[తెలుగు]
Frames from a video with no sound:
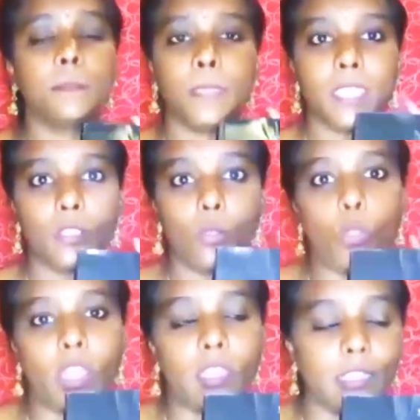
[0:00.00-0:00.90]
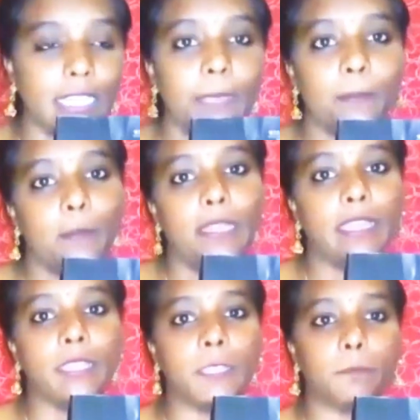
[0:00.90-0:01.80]
మీకు ఒక టీమ్
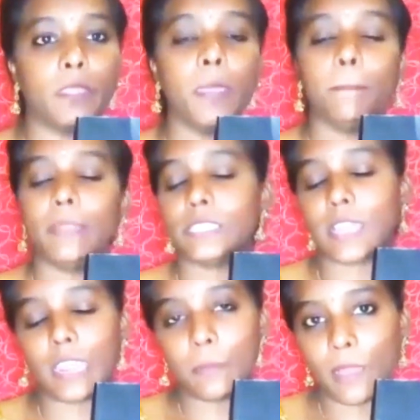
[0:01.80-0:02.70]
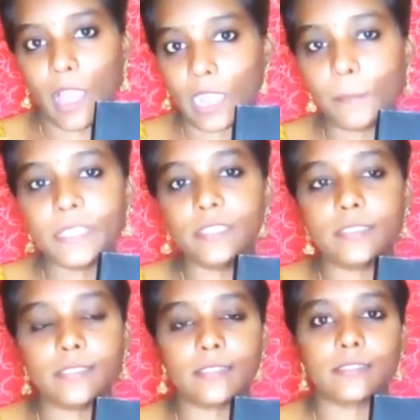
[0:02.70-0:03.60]
బిల్డ్ అయింది మీరు చాలా బాగా
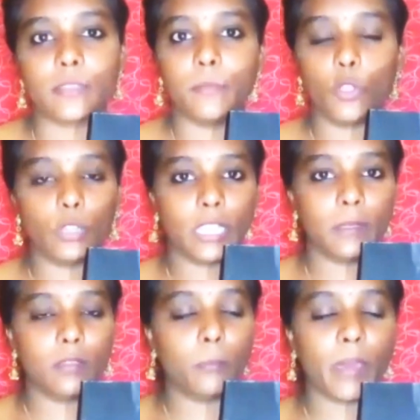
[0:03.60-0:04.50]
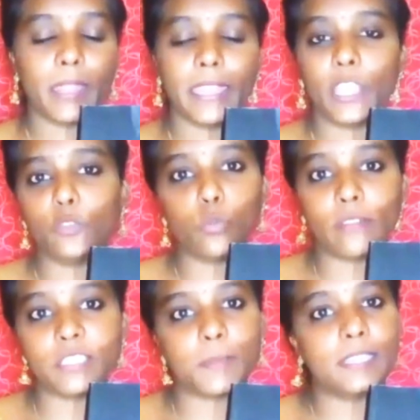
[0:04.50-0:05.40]
బిజినెస్ చేస్తున్నారు మీకు టీ పర్ డేకి టూ
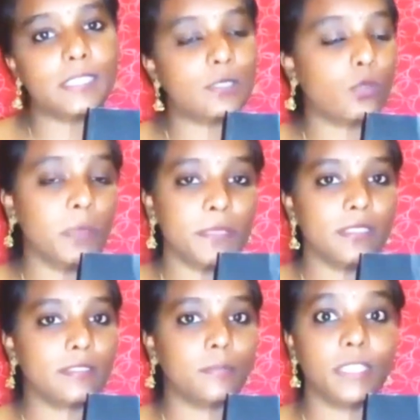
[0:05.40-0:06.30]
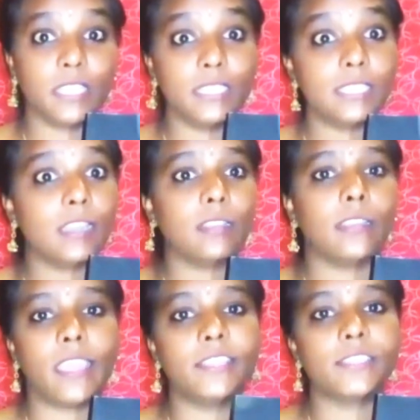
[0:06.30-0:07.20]
అవర్స్ స్పెండ్ చేసుకొని బిజినెస్ మీరు ఈజీగా
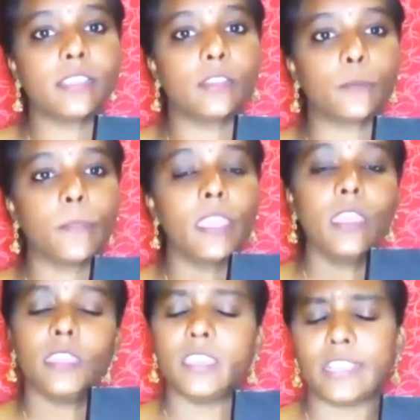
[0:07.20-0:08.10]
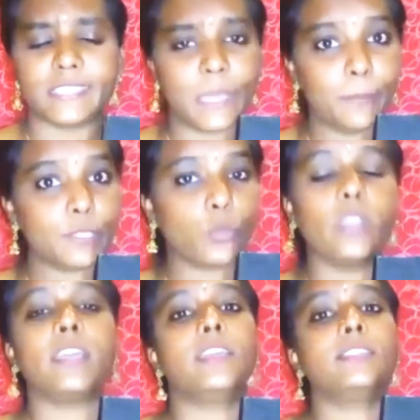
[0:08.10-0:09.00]
గెయిన్ చేయగలరు నేను ఎగ్జాంపుల్స్
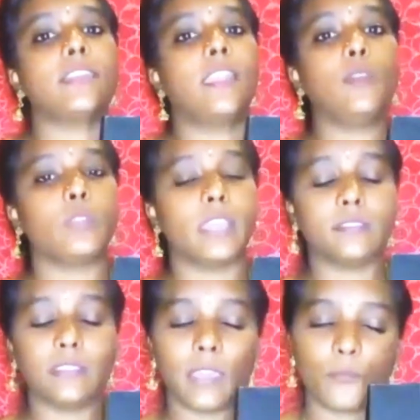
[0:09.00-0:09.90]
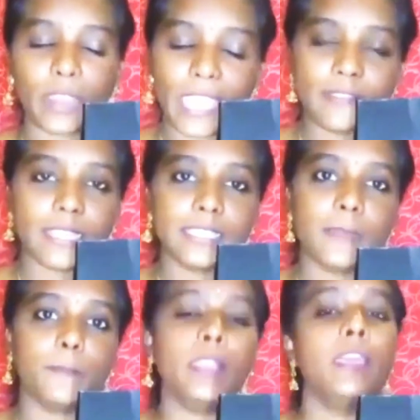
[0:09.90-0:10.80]
కూడా నాకు చాలా ఉన్నాయి నా లైవ్
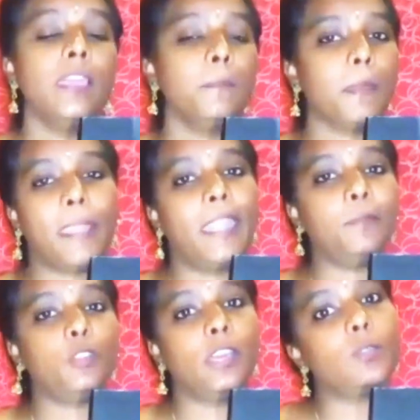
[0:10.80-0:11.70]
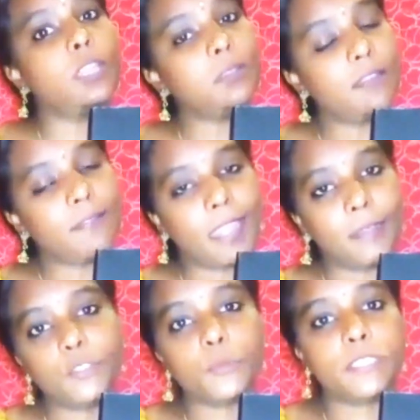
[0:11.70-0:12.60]
ఎగ్జాంపుల్ మా మేడం ఉన్నారు నేను ఆ
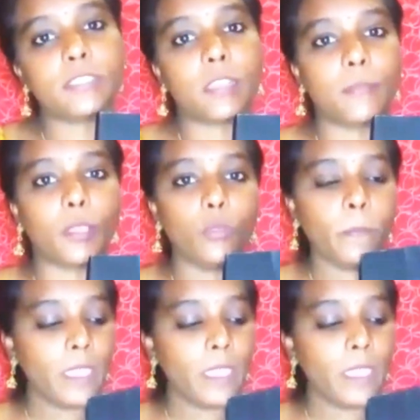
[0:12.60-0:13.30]
మేడం చూపిస్తాను మీకు